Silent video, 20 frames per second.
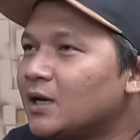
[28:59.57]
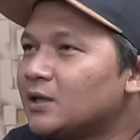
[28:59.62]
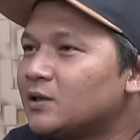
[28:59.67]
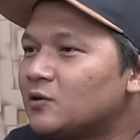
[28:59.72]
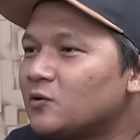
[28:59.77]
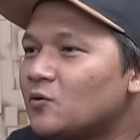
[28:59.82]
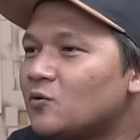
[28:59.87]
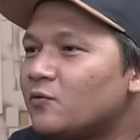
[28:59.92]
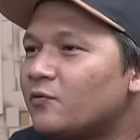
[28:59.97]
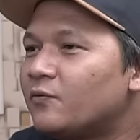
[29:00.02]

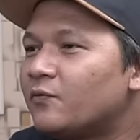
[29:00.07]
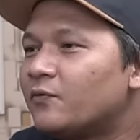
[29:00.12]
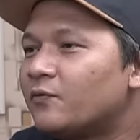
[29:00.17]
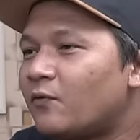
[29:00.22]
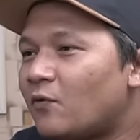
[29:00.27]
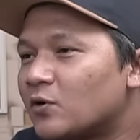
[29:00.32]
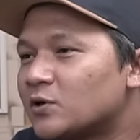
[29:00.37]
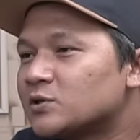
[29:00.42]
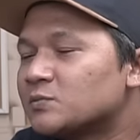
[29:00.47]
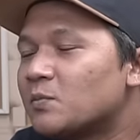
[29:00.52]
itu
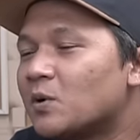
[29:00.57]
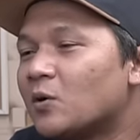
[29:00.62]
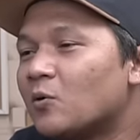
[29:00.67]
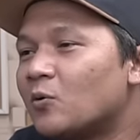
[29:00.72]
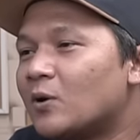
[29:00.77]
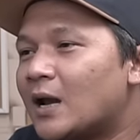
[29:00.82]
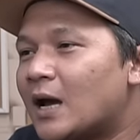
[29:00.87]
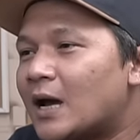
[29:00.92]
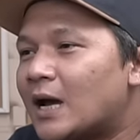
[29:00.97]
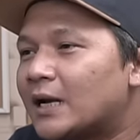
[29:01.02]
force
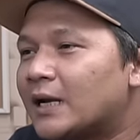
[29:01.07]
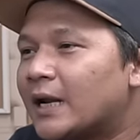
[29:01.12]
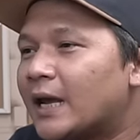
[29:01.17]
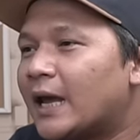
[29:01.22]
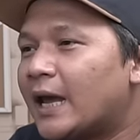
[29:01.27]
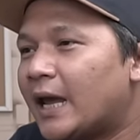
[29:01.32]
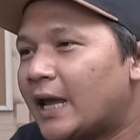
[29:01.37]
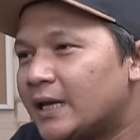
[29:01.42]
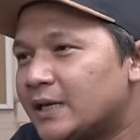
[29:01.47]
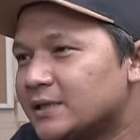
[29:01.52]
menggunakan
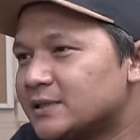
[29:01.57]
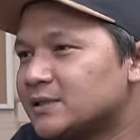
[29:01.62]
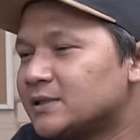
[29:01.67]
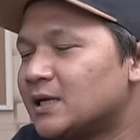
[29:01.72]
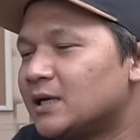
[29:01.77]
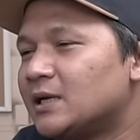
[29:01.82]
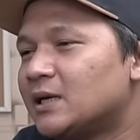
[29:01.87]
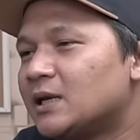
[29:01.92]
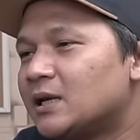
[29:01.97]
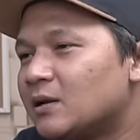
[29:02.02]
ACE,
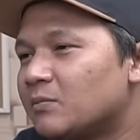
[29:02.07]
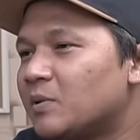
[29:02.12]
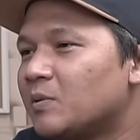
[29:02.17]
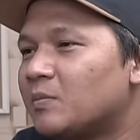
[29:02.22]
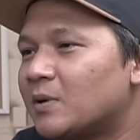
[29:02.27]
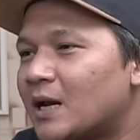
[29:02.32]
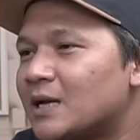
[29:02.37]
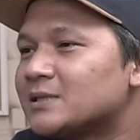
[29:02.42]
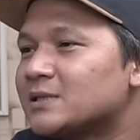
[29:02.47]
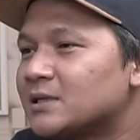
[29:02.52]
jadinya lebih
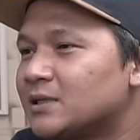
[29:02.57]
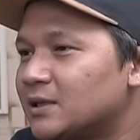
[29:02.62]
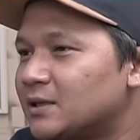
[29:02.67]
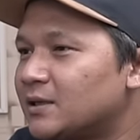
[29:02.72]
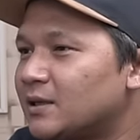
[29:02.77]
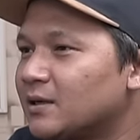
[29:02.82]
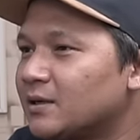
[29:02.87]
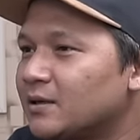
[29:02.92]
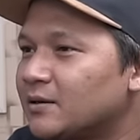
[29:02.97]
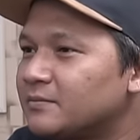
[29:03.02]
berasa
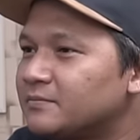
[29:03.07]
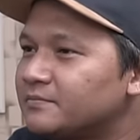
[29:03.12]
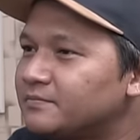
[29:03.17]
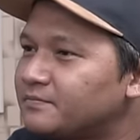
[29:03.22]
jitternya.